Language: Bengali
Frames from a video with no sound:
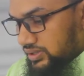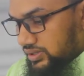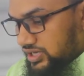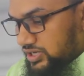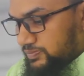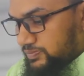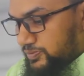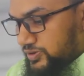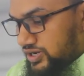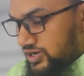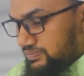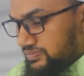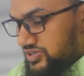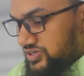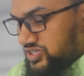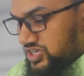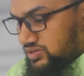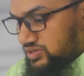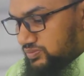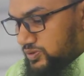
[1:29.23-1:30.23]
এরপরে
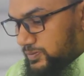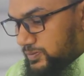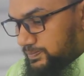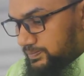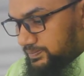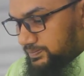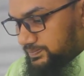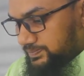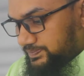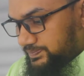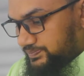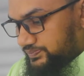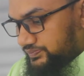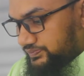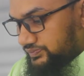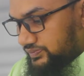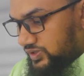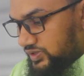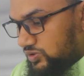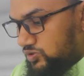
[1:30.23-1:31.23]
আমরা জানব
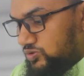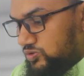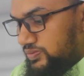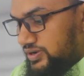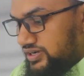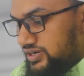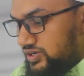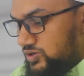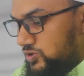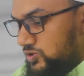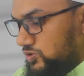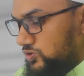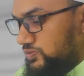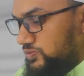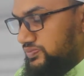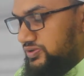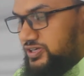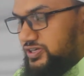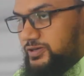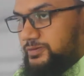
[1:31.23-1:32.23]
কোরবানির
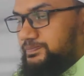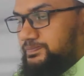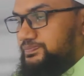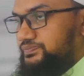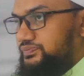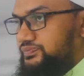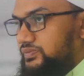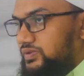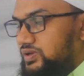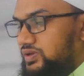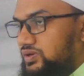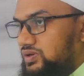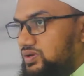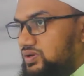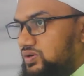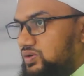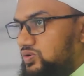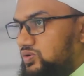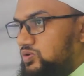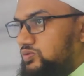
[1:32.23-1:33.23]
হুকুম কি
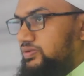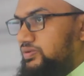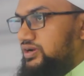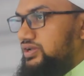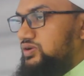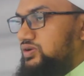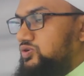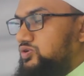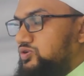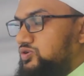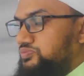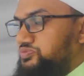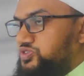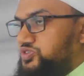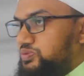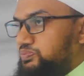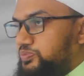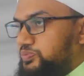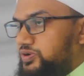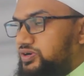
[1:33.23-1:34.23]
কোরবানির হুকুম
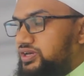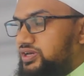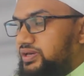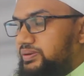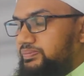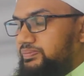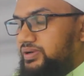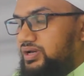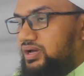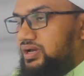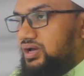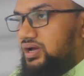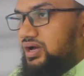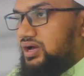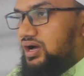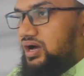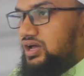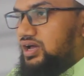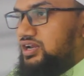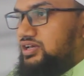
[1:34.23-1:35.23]
সম্পর্কে
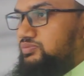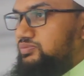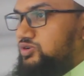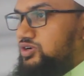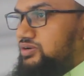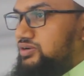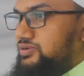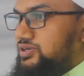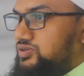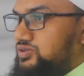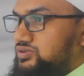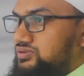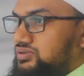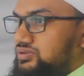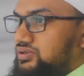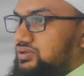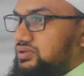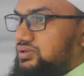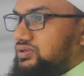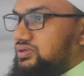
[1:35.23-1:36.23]
আলে মোলামাগন
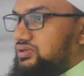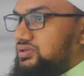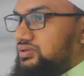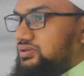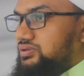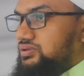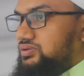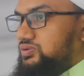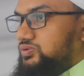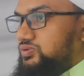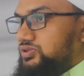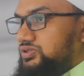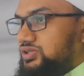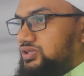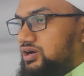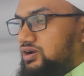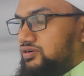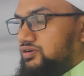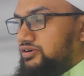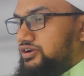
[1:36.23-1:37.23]
দুই
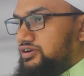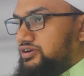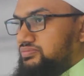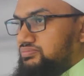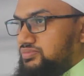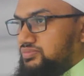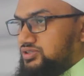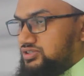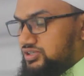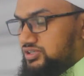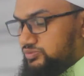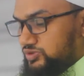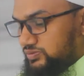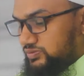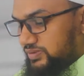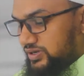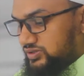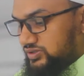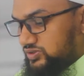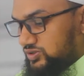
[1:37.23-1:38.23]
ধরনের মতামত
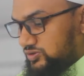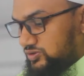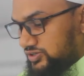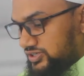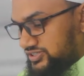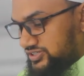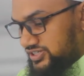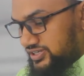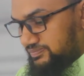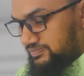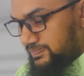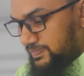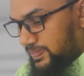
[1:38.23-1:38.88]
ব্যক্ত করেছেন